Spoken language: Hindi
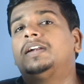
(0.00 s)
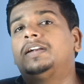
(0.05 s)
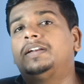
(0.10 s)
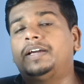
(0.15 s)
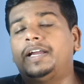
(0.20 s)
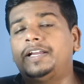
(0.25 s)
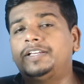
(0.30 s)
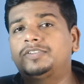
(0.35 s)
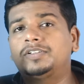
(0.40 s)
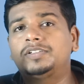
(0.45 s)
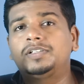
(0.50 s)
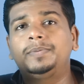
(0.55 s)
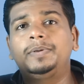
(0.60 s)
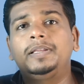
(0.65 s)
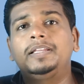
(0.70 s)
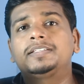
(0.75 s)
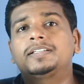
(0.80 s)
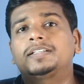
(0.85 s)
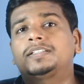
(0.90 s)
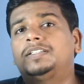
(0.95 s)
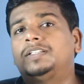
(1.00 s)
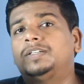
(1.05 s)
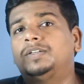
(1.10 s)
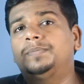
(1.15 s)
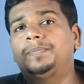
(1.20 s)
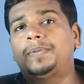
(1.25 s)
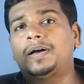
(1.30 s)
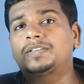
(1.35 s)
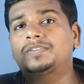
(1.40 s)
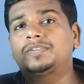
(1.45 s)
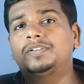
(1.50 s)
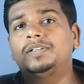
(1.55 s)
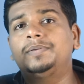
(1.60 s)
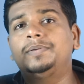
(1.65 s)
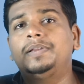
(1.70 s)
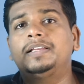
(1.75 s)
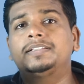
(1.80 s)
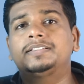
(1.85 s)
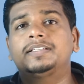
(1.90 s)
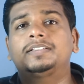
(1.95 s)
ढाई सौ ले सकते हो पाँच सौ
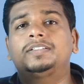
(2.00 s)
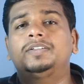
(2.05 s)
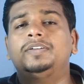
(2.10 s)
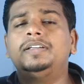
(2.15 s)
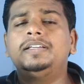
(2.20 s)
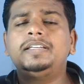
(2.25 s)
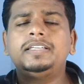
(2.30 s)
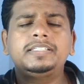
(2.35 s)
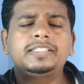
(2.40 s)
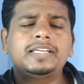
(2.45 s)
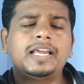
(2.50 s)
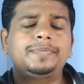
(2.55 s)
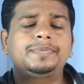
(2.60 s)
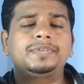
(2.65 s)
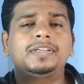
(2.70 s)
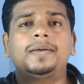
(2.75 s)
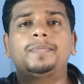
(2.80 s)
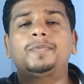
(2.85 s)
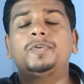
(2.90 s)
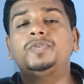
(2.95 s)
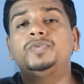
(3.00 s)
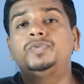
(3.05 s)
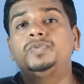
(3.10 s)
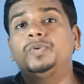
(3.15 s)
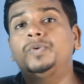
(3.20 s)
ले सकते हो इस टाइप से आपको